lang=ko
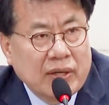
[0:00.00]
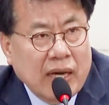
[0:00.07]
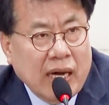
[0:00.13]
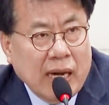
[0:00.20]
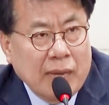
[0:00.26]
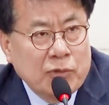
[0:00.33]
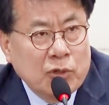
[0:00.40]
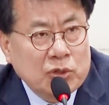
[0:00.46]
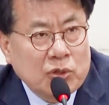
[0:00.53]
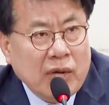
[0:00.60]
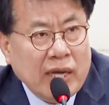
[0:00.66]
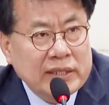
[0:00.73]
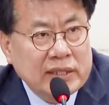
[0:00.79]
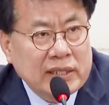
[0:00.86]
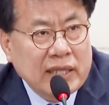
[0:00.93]

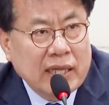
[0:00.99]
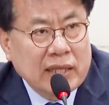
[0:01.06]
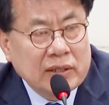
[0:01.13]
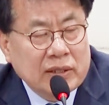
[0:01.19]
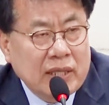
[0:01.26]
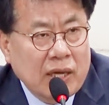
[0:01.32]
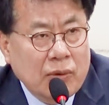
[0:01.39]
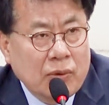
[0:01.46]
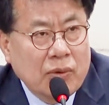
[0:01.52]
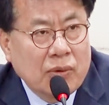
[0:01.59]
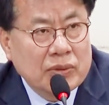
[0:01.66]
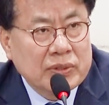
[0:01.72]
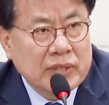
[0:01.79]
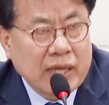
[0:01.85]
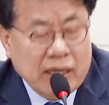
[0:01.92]
아무것도 가지지
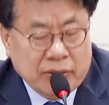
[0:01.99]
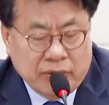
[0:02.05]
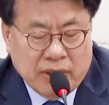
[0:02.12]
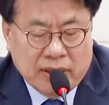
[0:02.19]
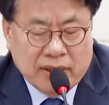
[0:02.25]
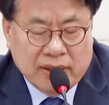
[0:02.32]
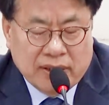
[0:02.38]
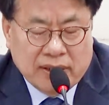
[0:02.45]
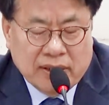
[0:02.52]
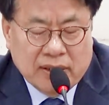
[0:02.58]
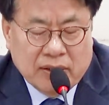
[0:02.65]
않다고 생각되는